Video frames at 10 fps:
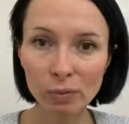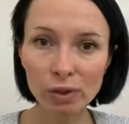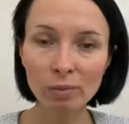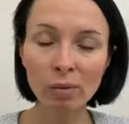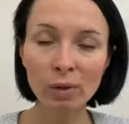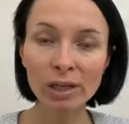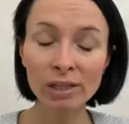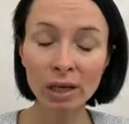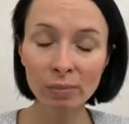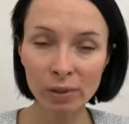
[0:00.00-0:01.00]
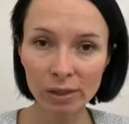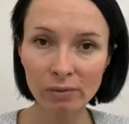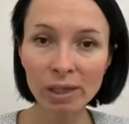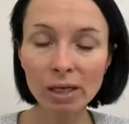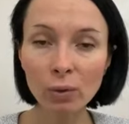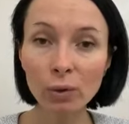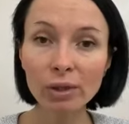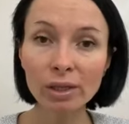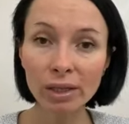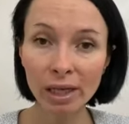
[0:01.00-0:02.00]
сможем образовать
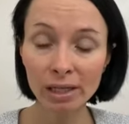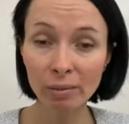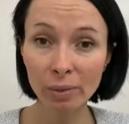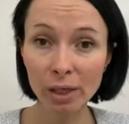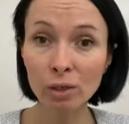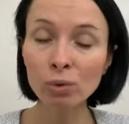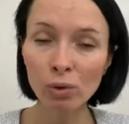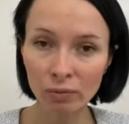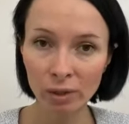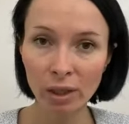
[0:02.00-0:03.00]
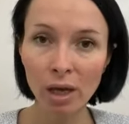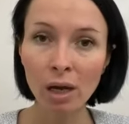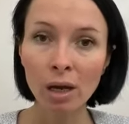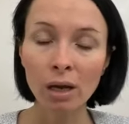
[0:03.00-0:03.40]
какой-то третий мир, новый,